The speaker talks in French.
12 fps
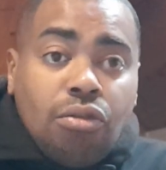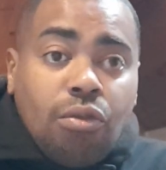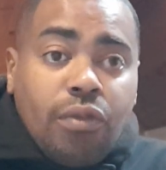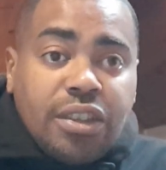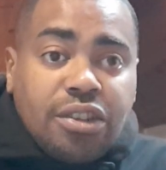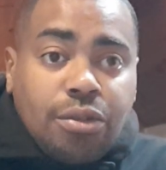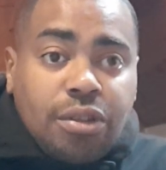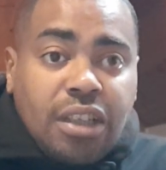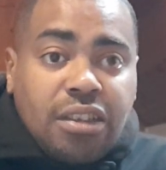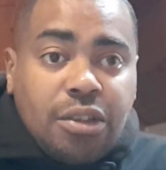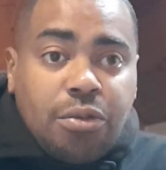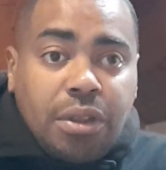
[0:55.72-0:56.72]
on va dire,
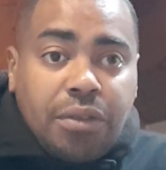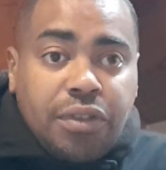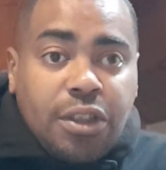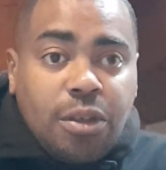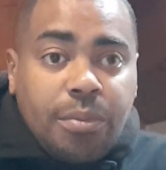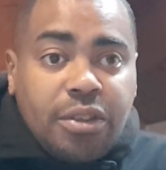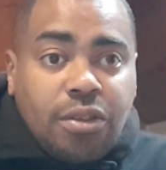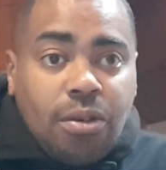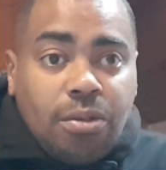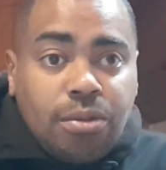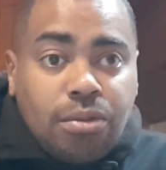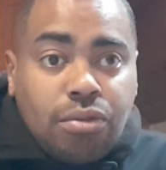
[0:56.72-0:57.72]
catégorifié comme
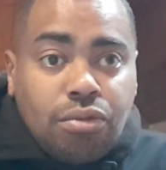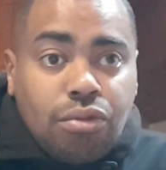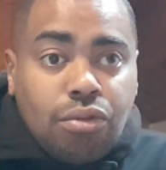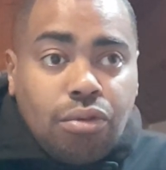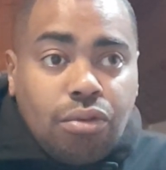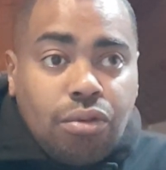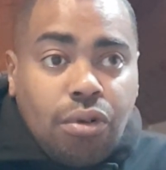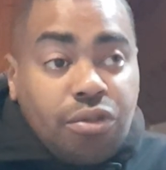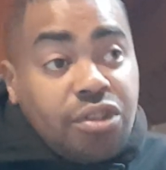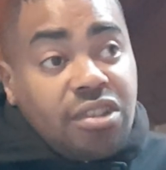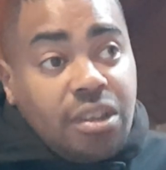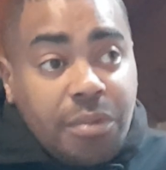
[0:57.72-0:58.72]
étant euh,
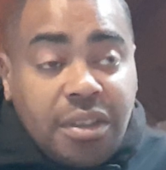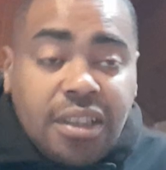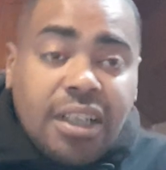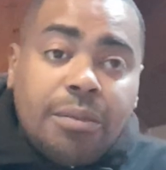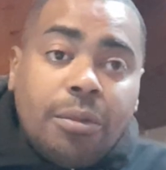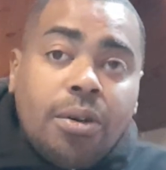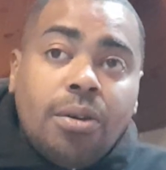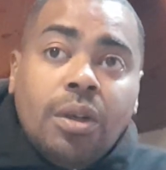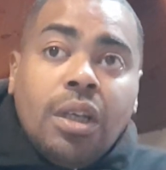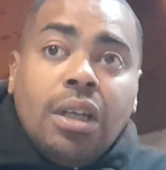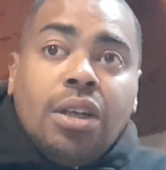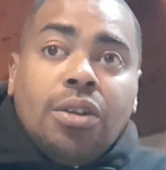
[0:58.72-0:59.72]
antisémite également. Hein.
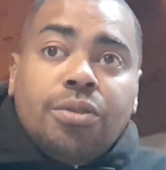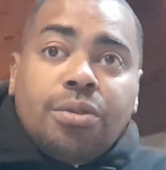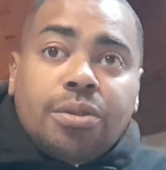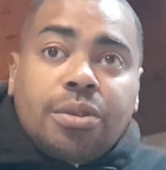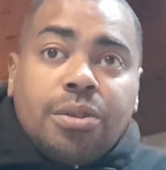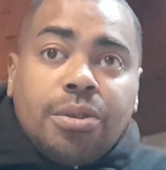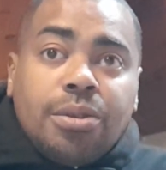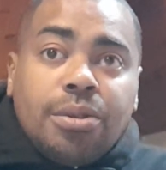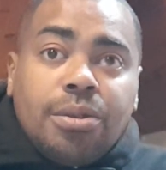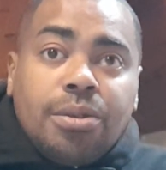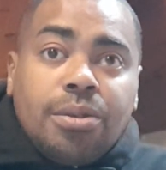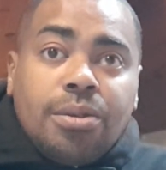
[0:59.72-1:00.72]
Donc,
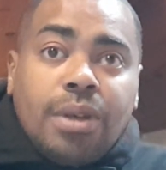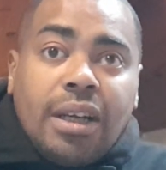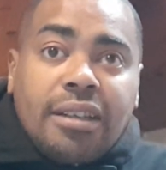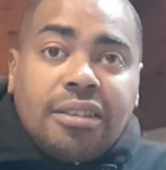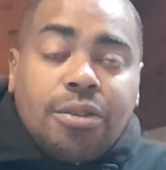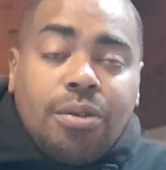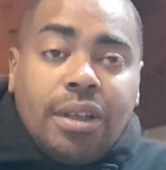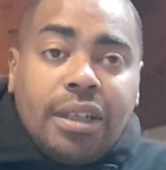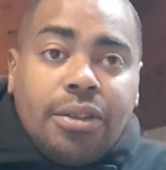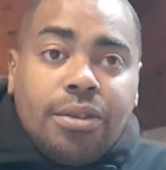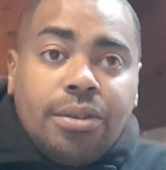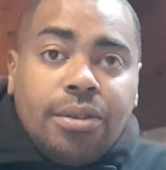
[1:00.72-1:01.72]
euh, Alain Soral,
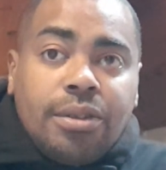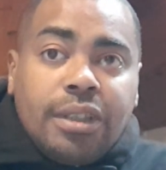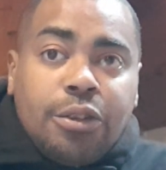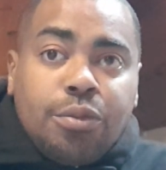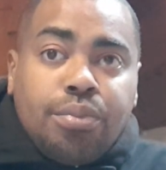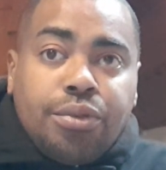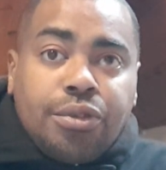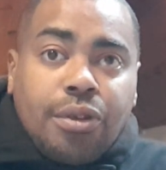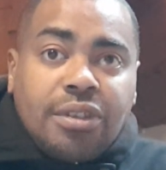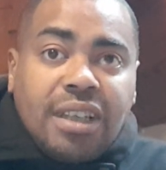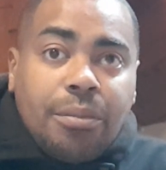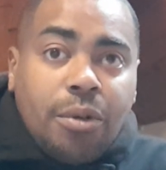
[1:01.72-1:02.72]
euh, il a eu
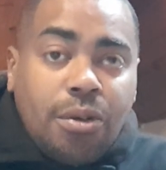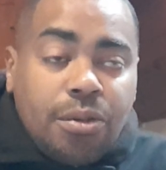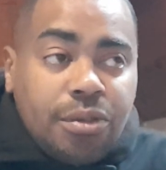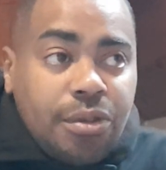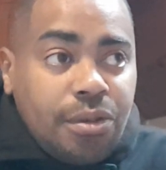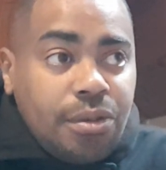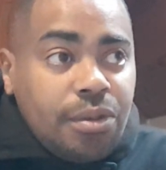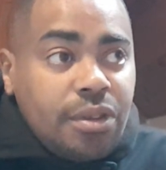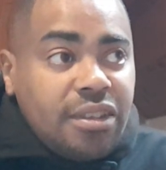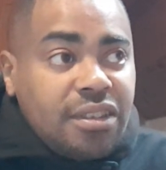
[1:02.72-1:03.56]
plusieurs amendes, il